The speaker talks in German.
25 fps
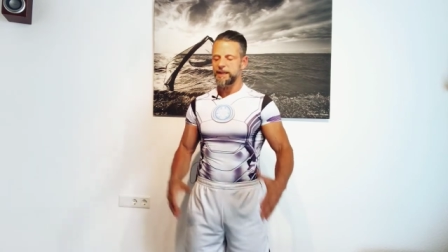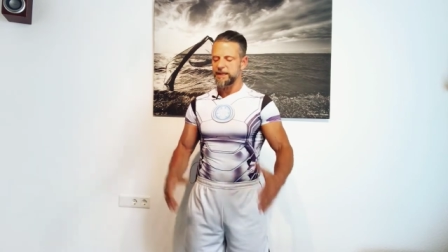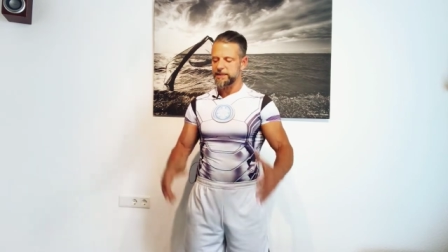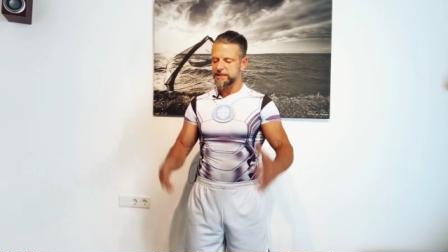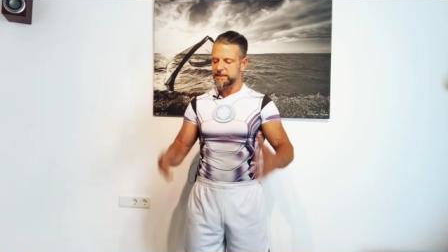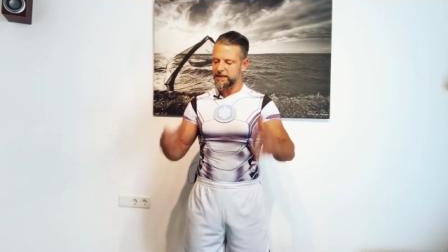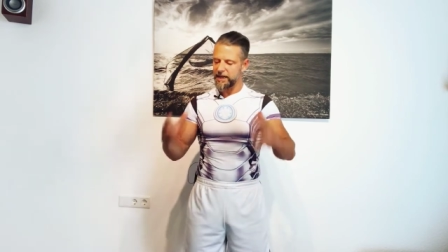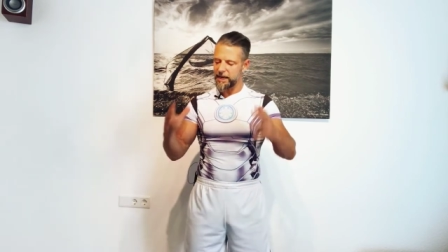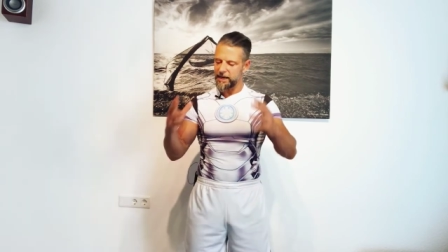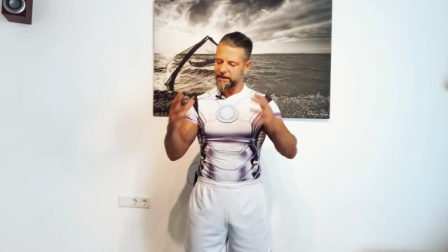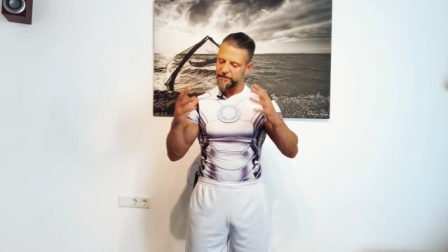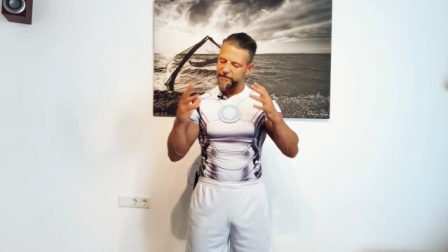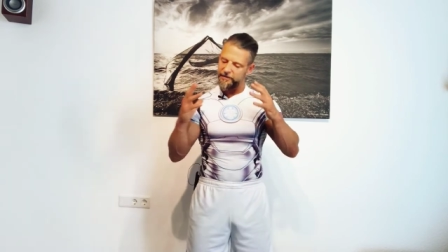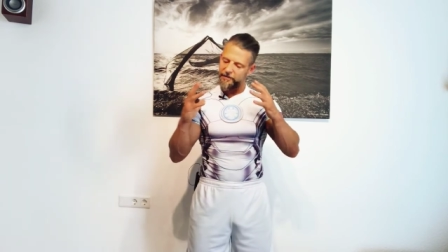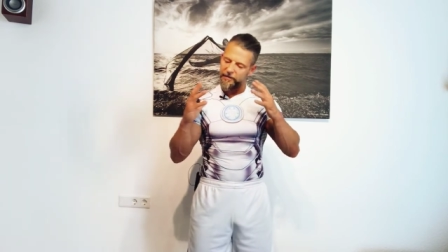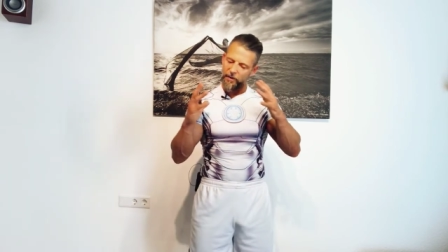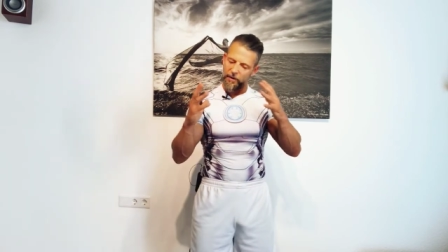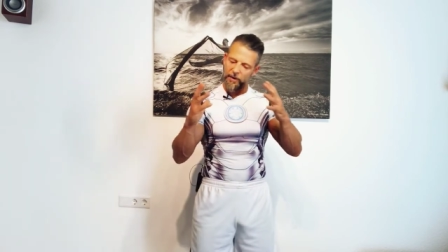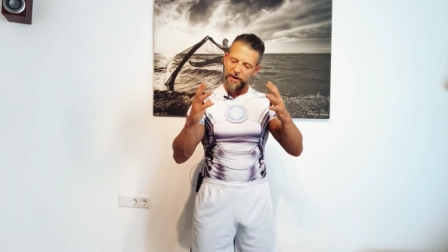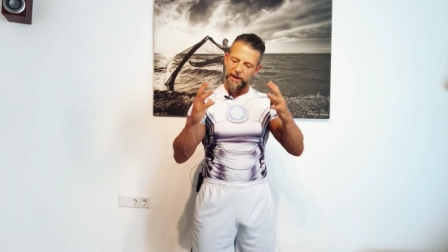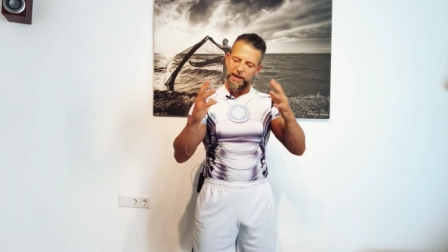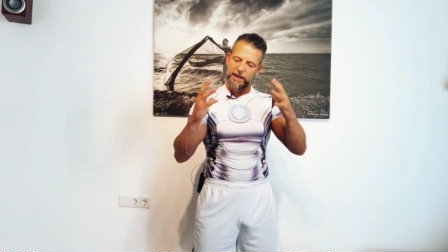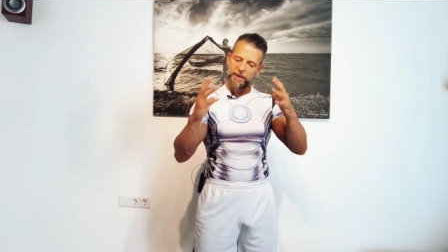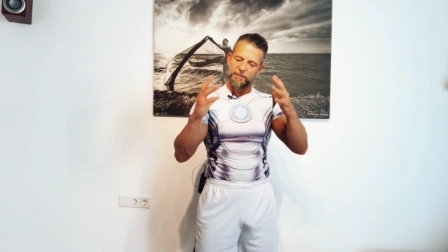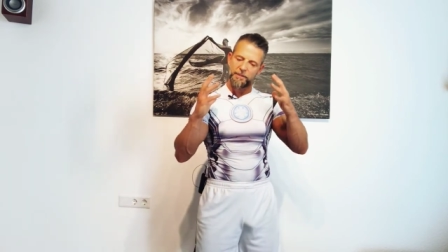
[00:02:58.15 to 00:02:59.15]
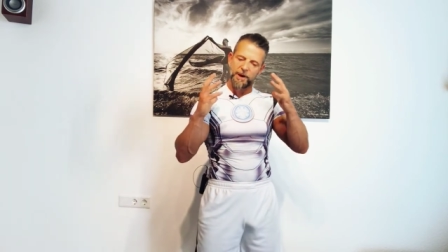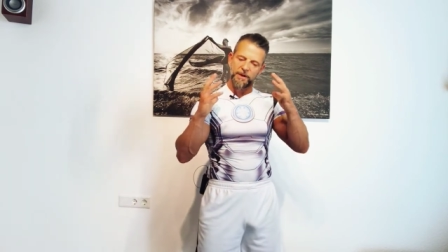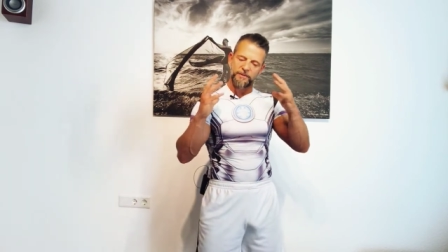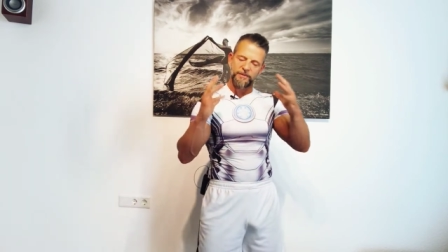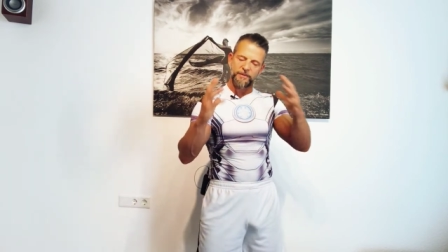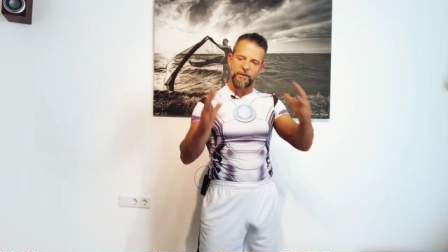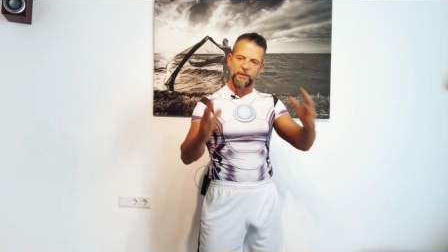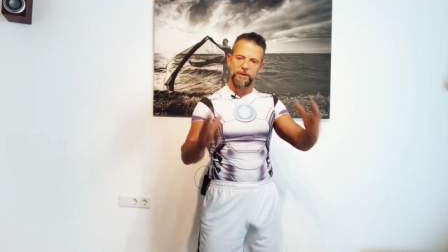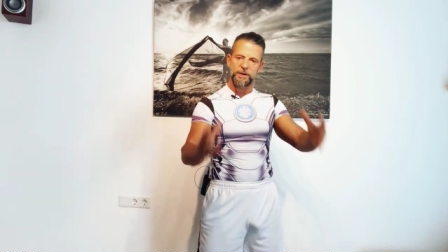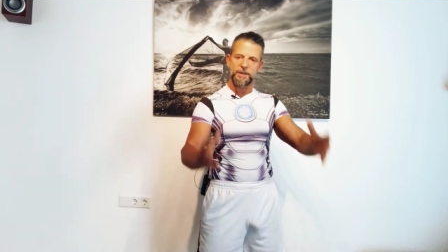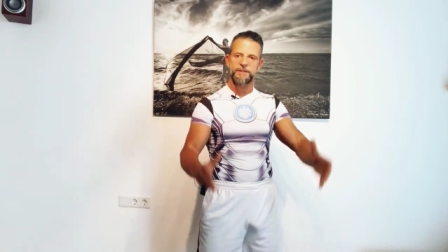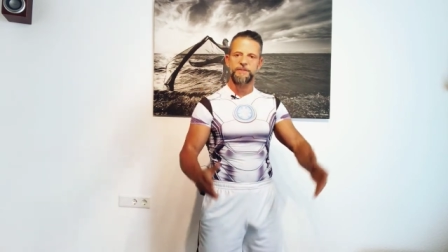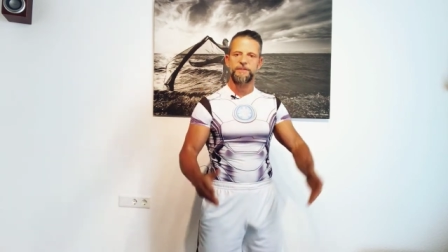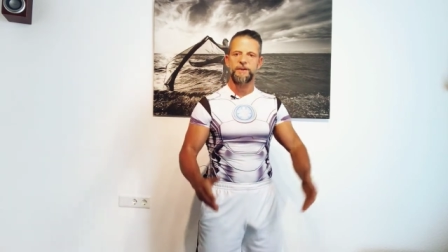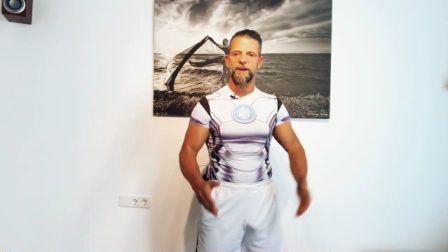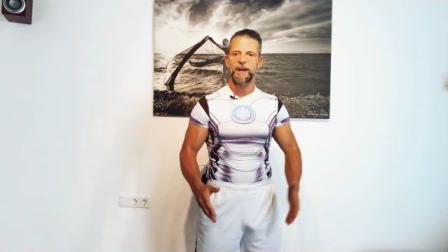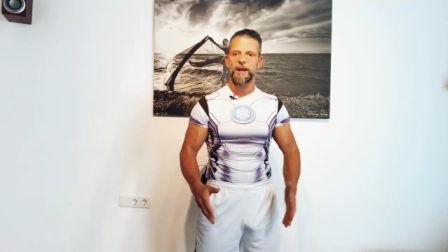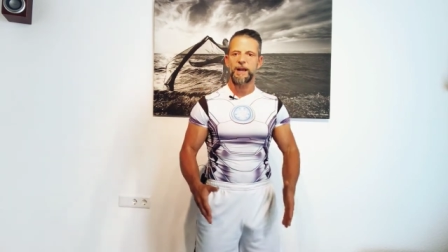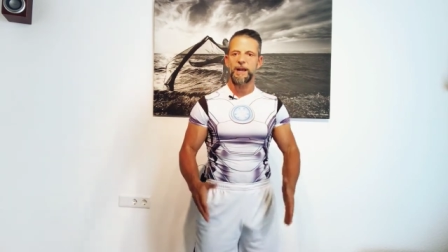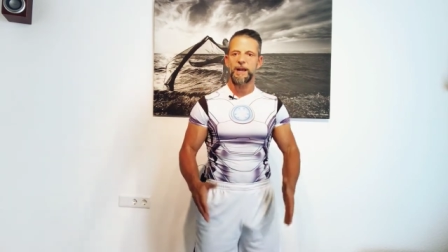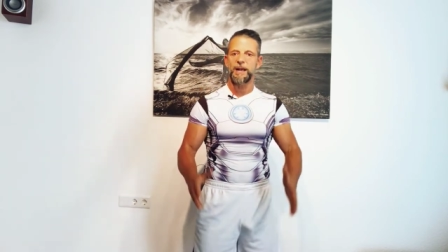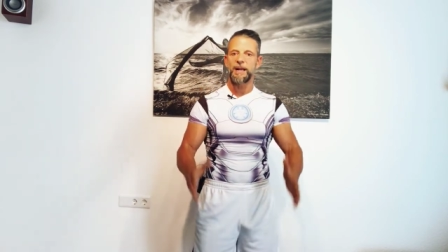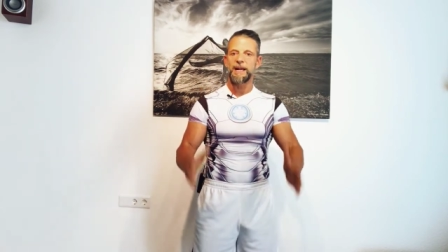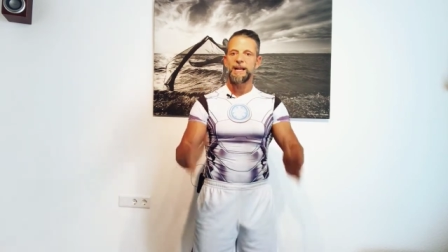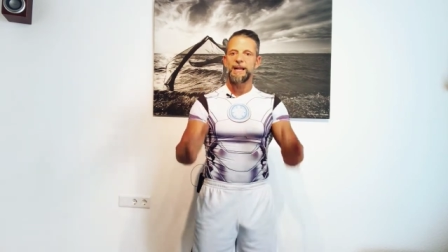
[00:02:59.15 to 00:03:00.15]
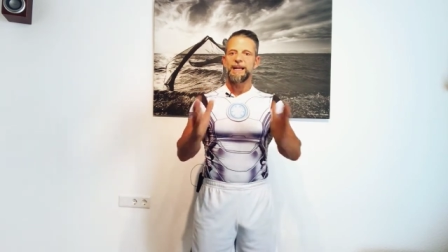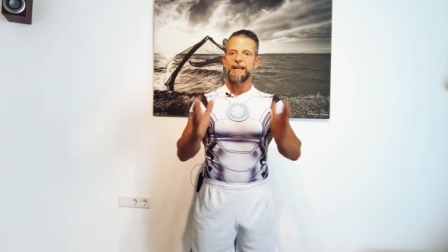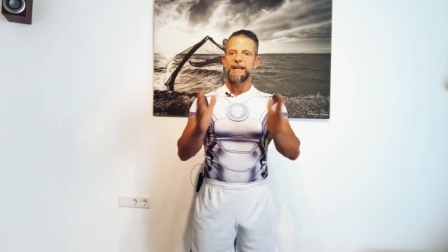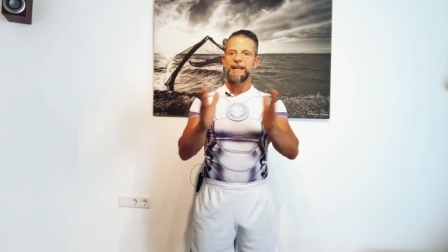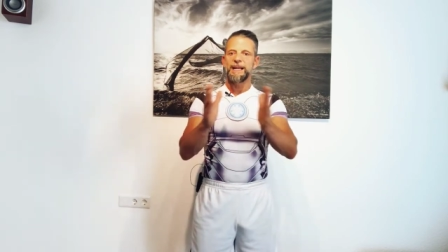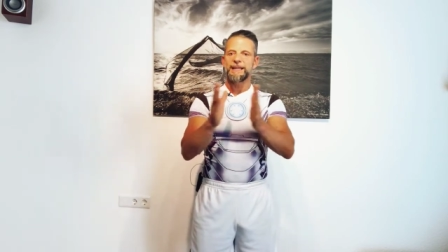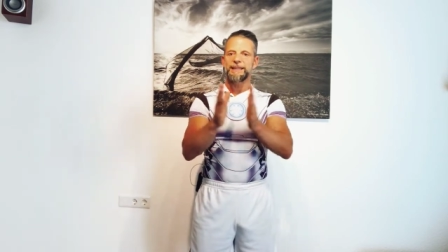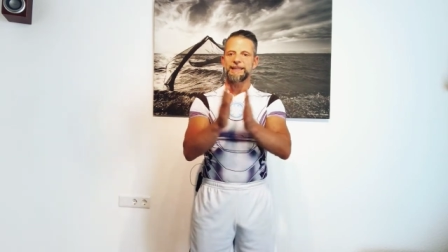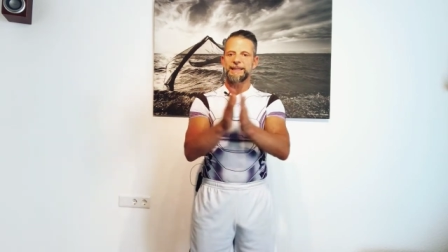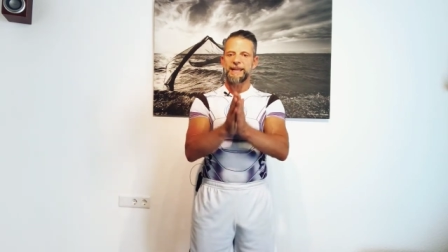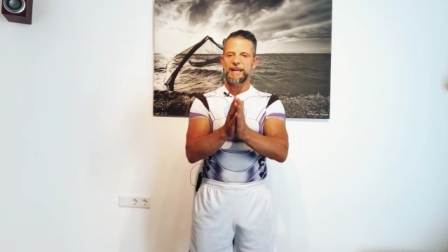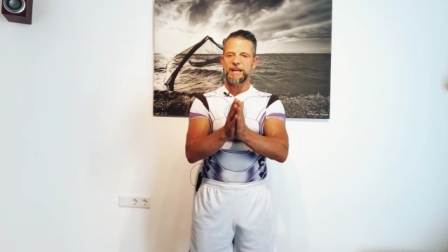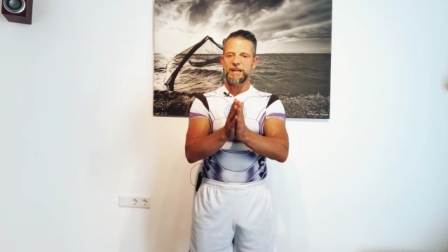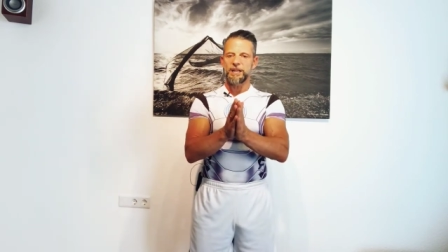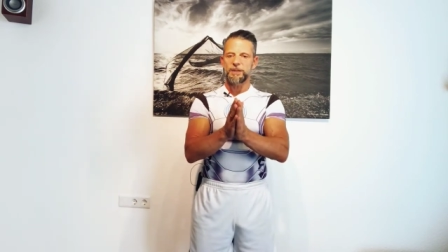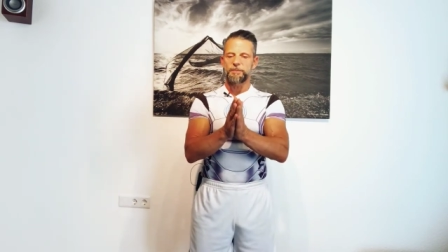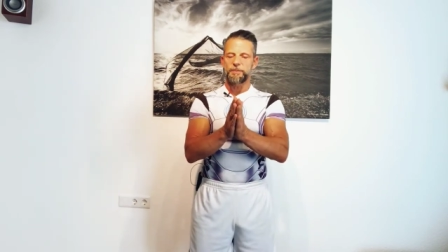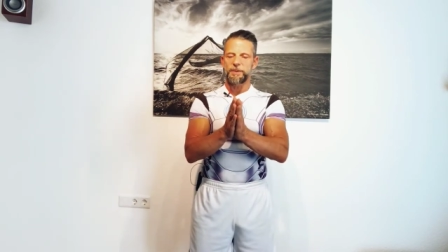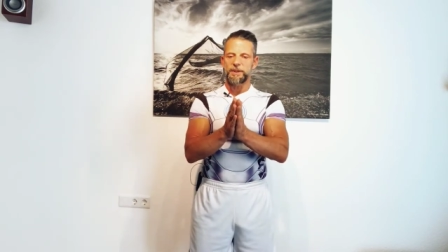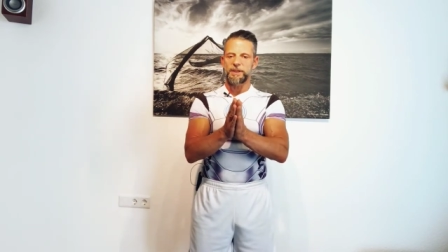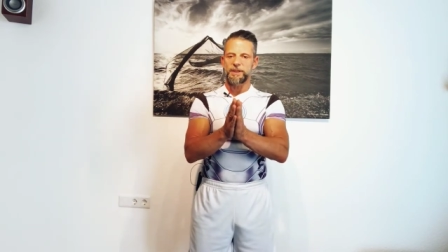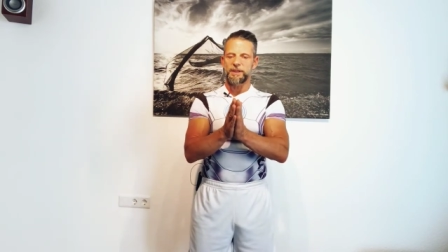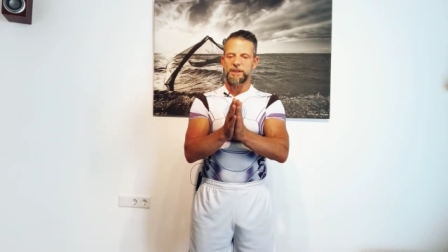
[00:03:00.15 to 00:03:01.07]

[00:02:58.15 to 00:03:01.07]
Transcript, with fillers: ihr seid voll im Erfolgsfunnel. Denkt bitte